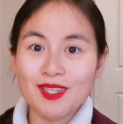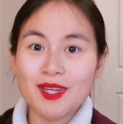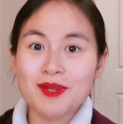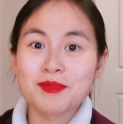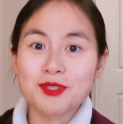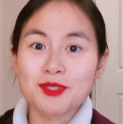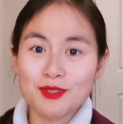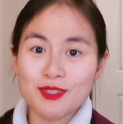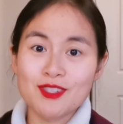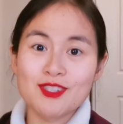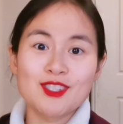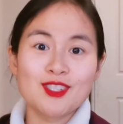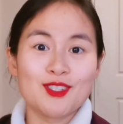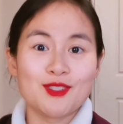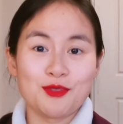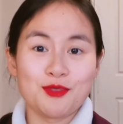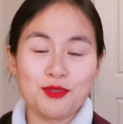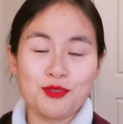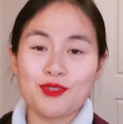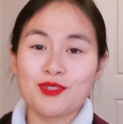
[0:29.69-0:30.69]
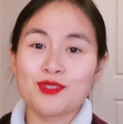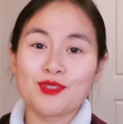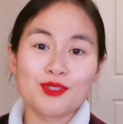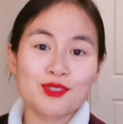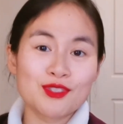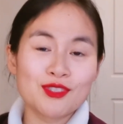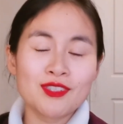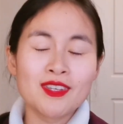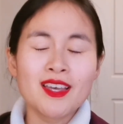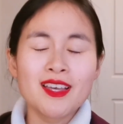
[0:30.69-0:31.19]
要么就是情绪，就
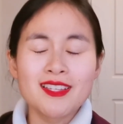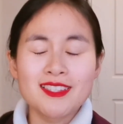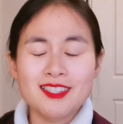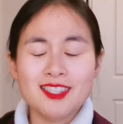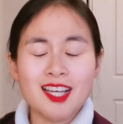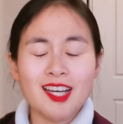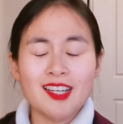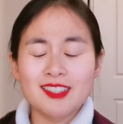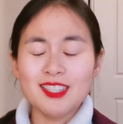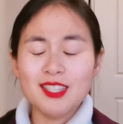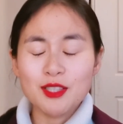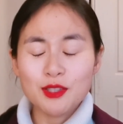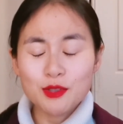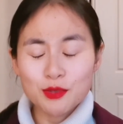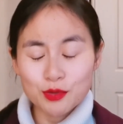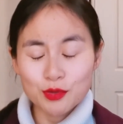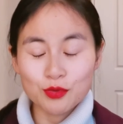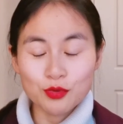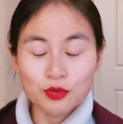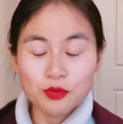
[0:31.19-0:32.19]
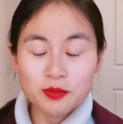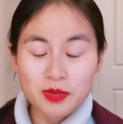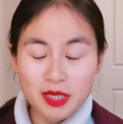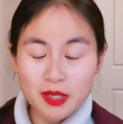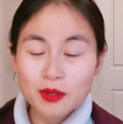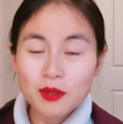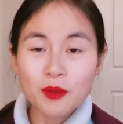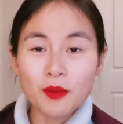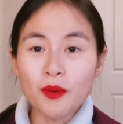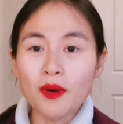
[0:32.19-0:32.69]
是想一股无
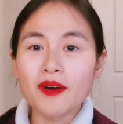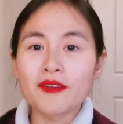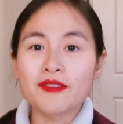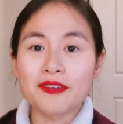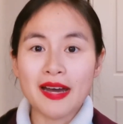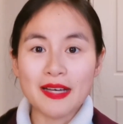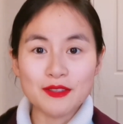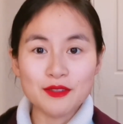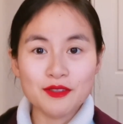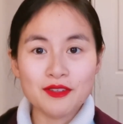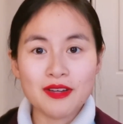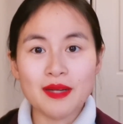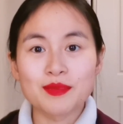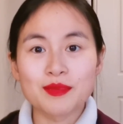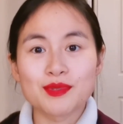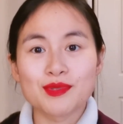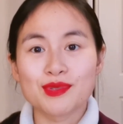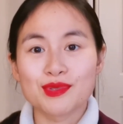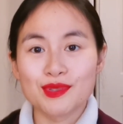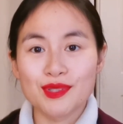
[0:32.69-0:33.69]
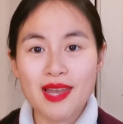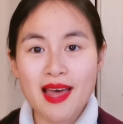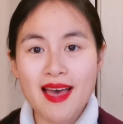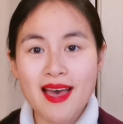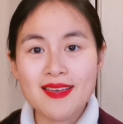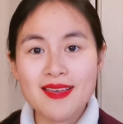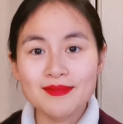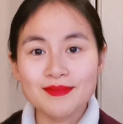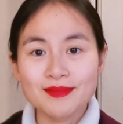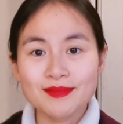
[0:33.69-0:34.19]
名火发都发不出
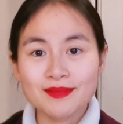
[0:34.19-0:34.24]
来。